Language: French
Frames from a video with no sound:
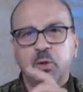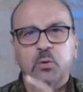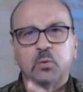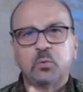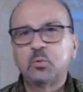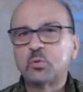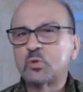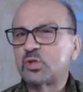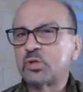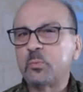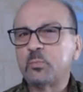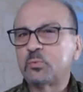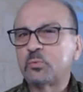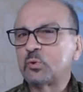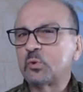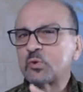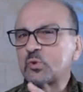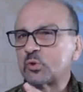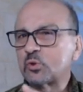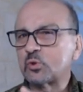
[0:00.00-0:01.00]
Nous sommes
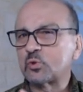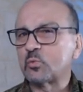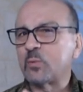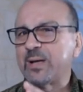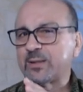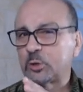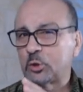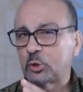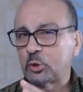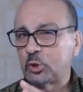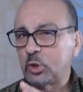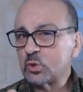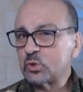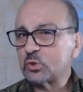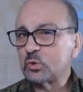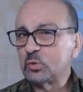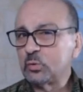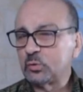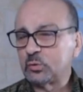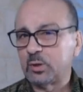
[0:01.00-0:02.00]
tous soit dans
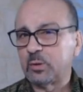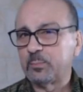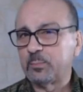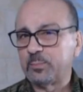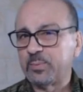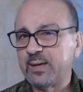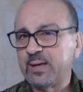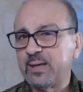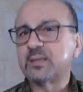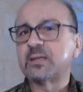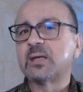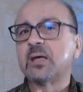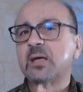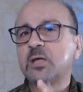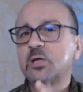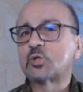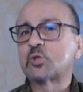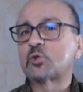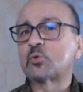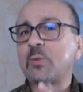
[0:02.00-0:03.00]
une tempête,
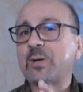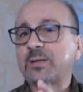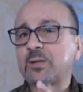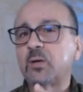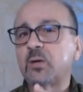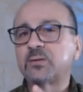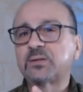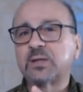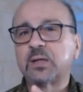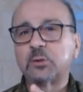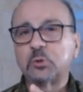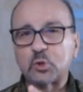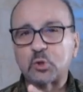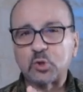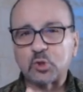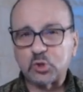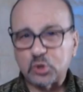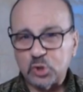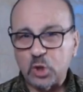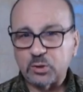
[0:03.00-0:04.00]
soit en train de
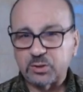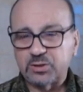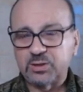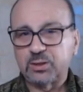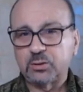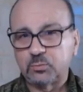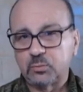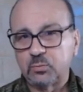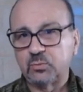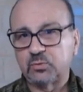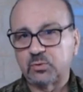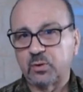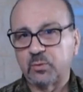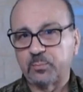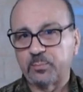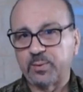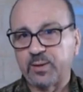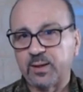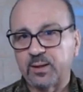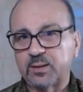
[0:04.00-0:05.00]
sortir d'une
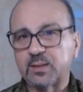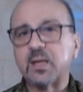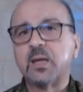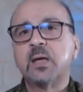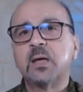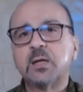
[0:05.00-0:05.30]
tempête,